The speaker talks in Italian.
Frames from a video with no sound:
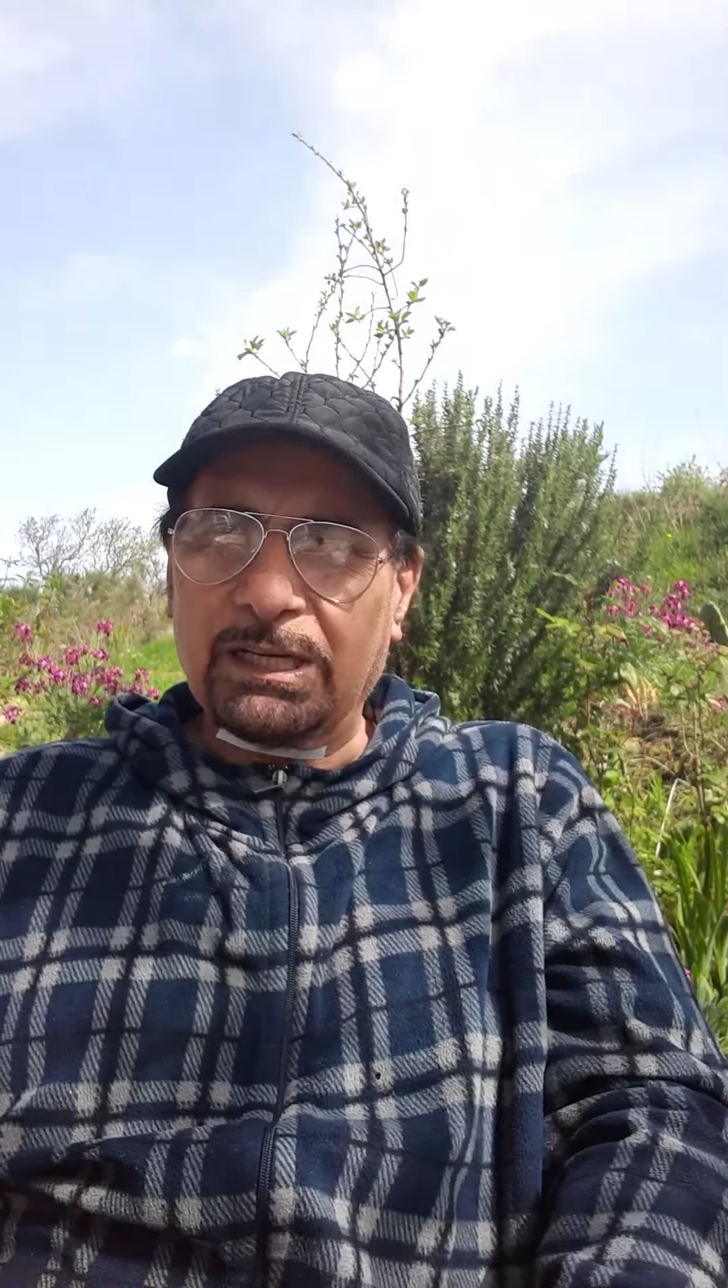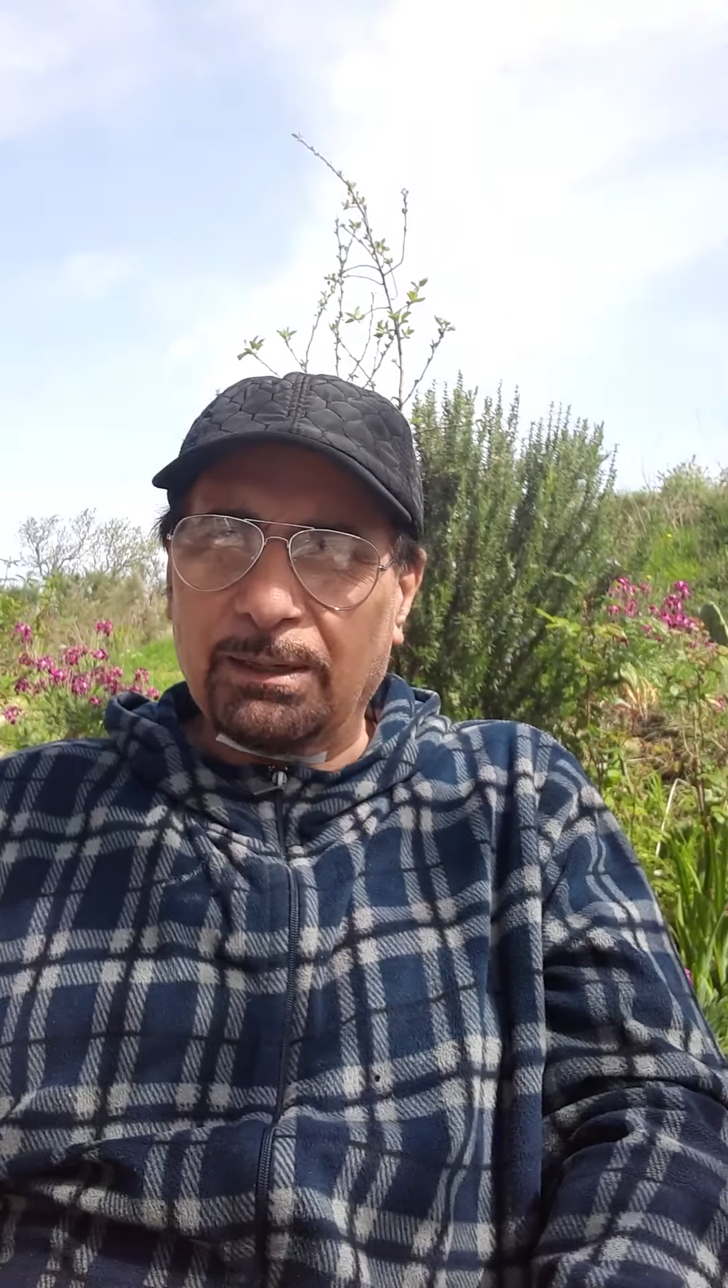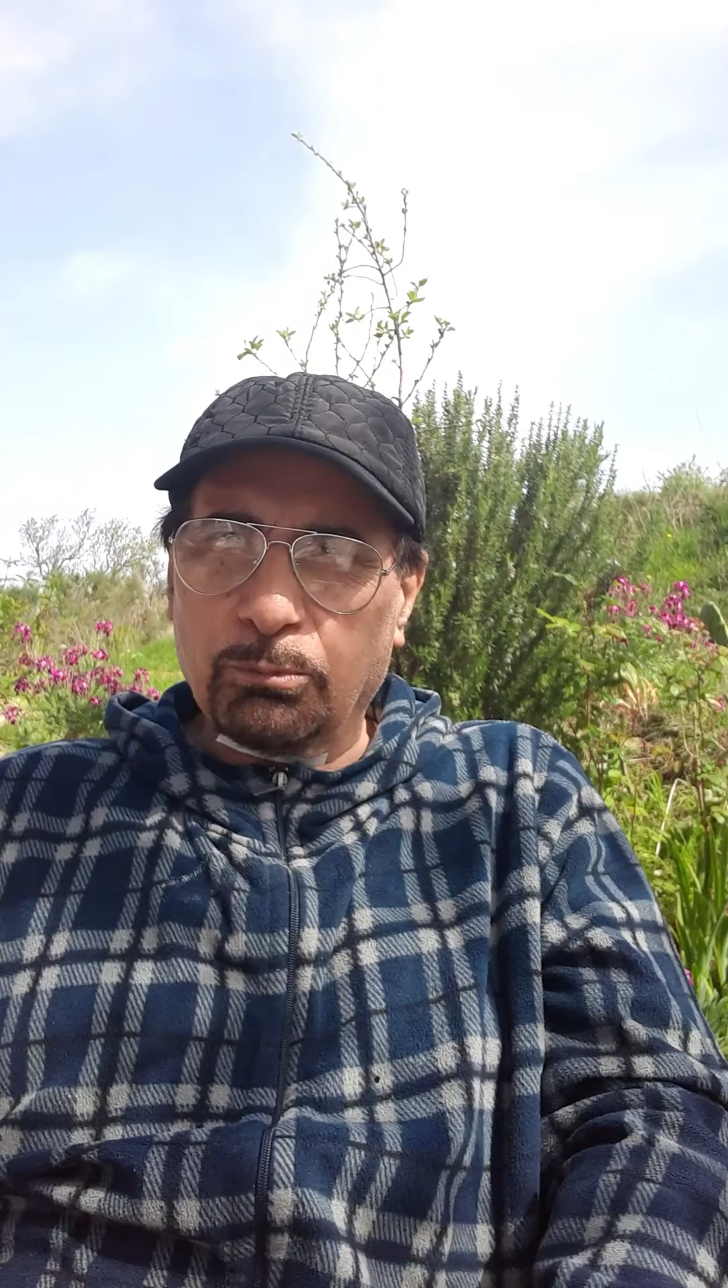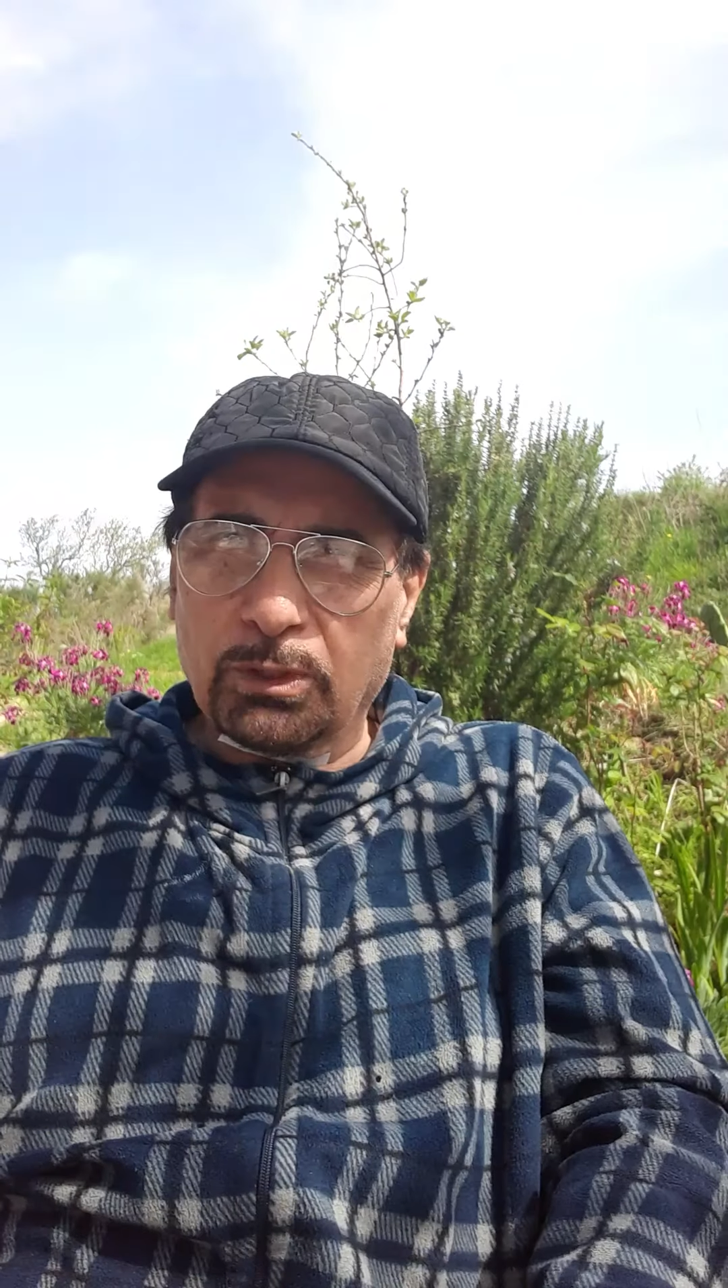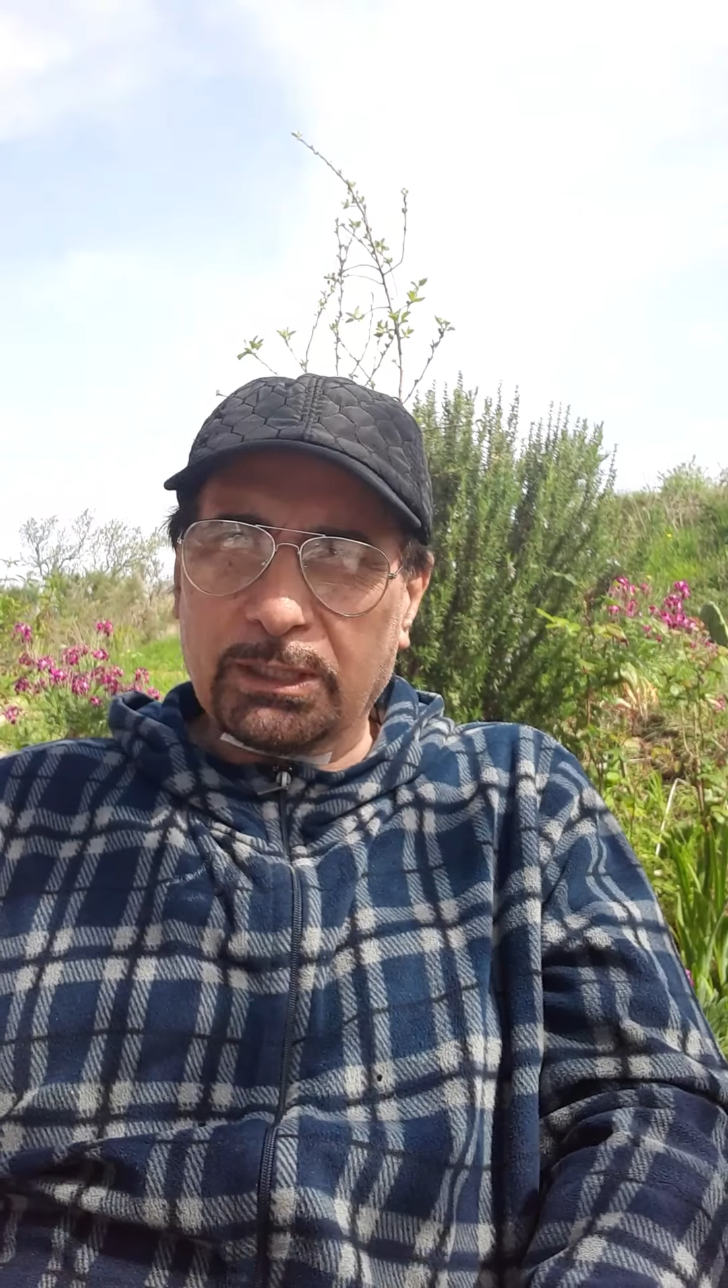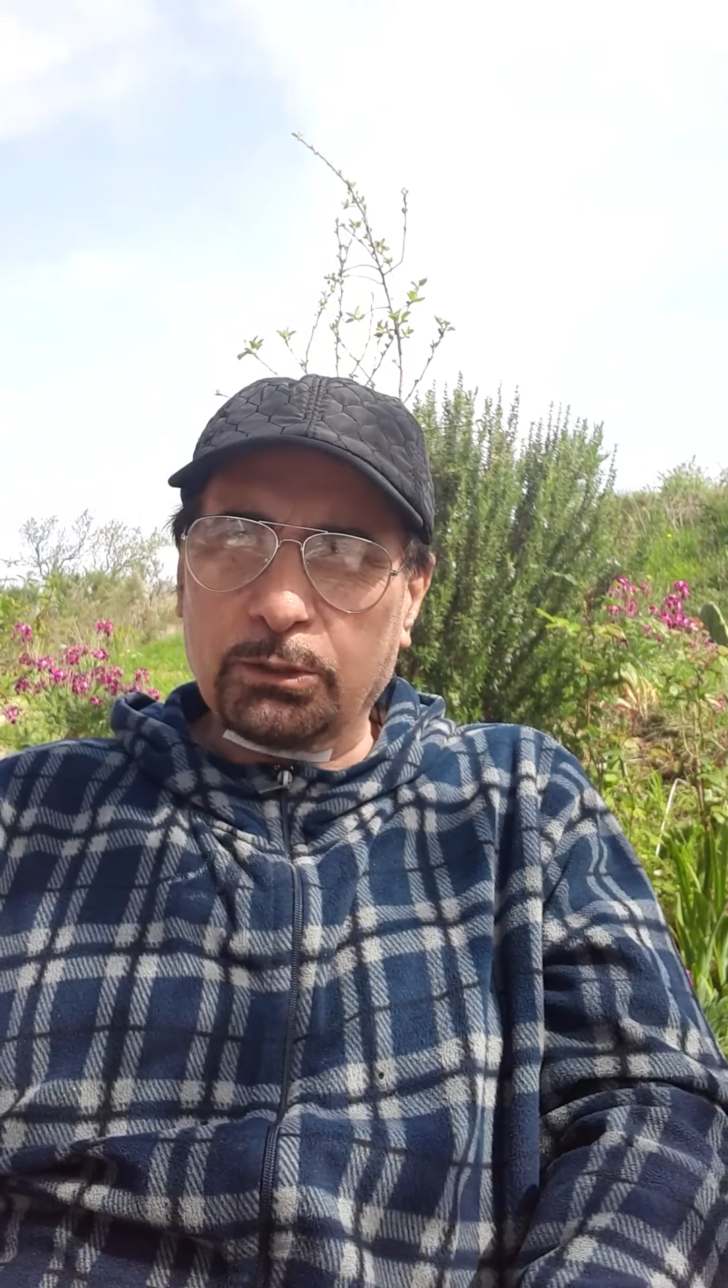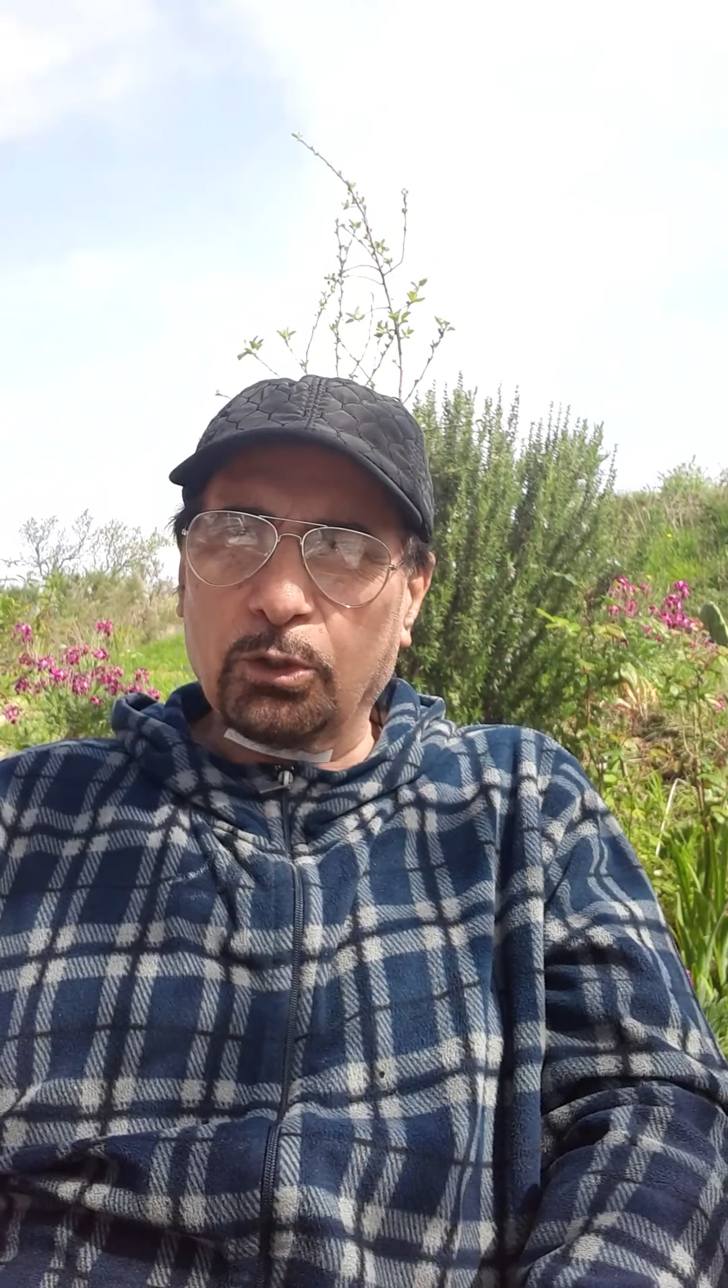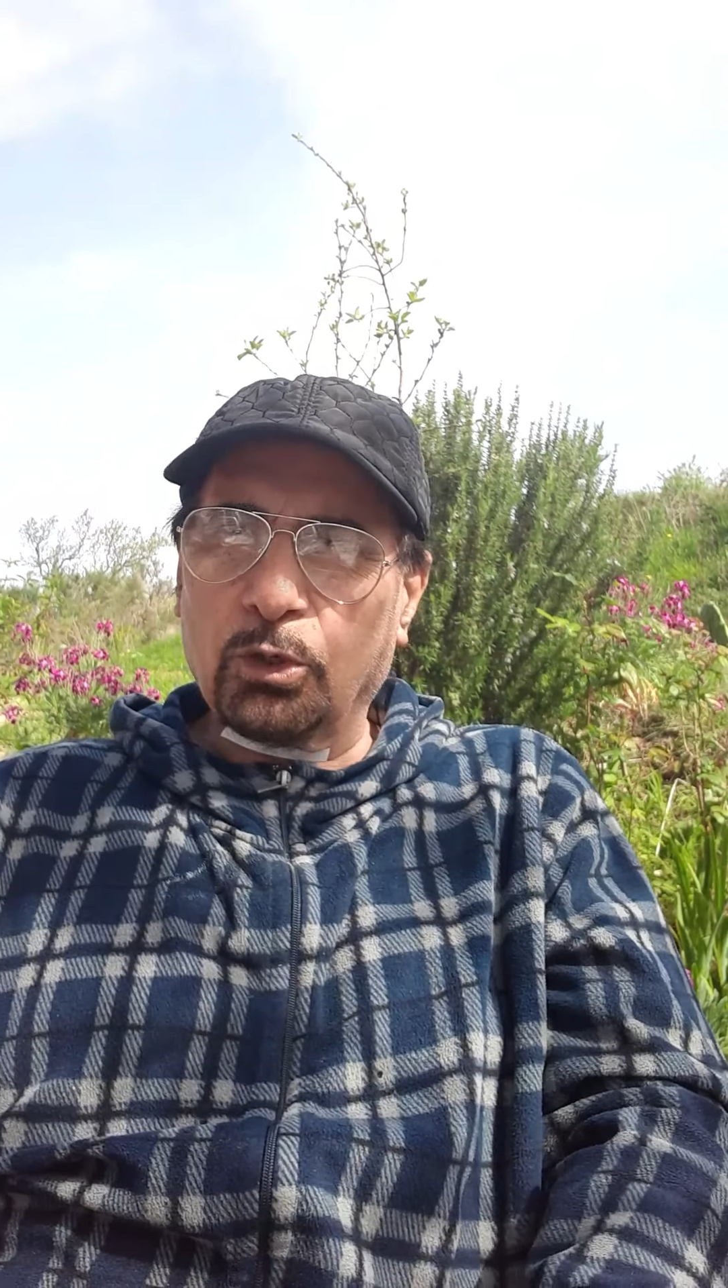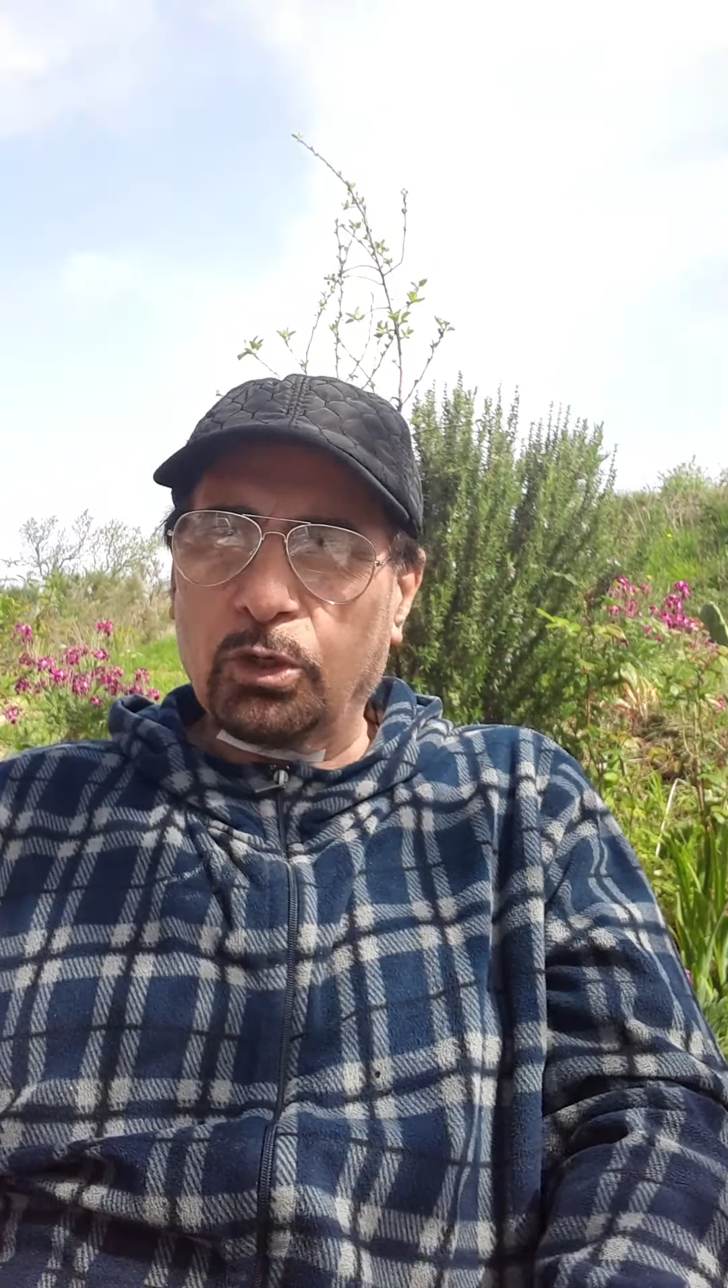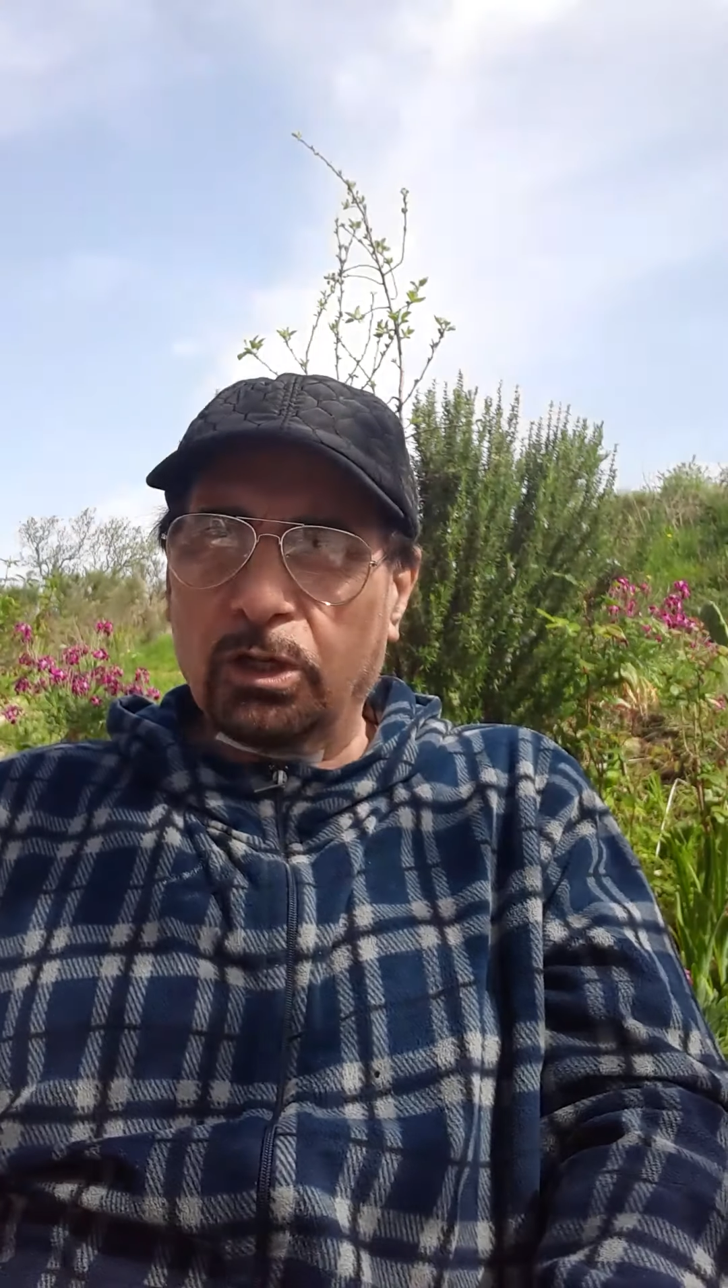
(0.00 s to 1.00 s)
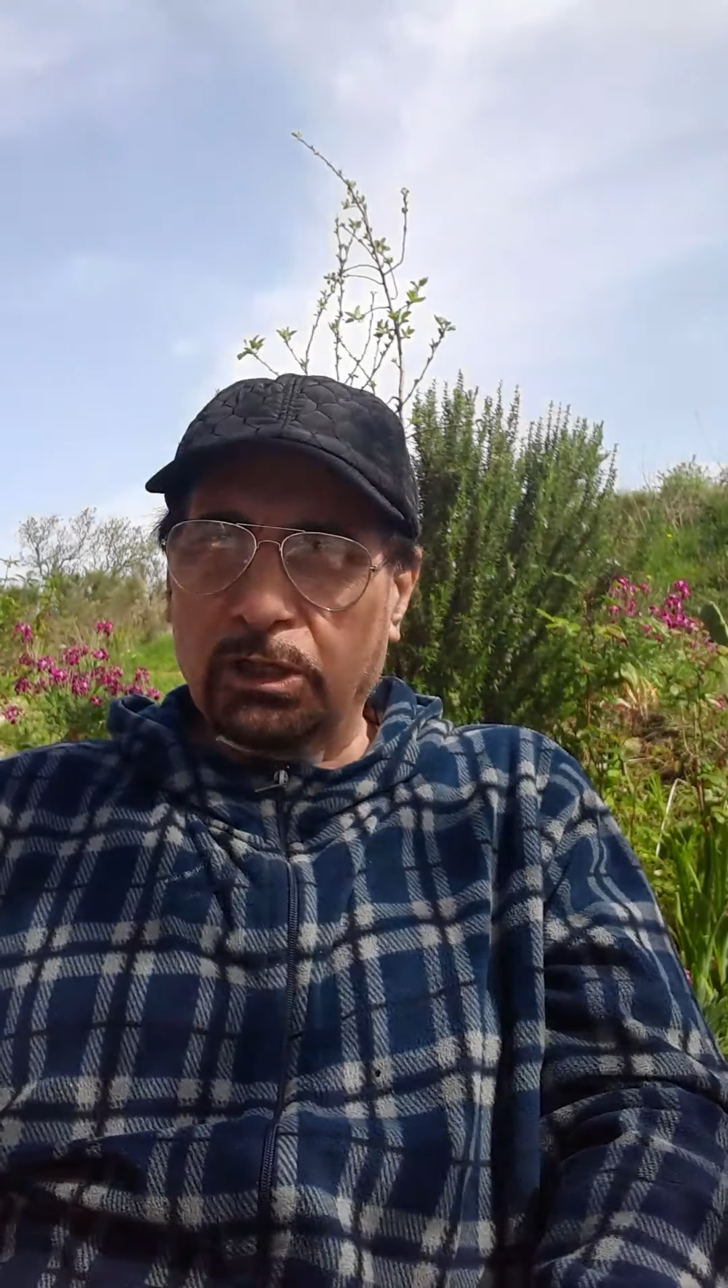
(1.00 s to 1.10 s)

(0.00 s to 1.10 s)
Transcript: laboratorio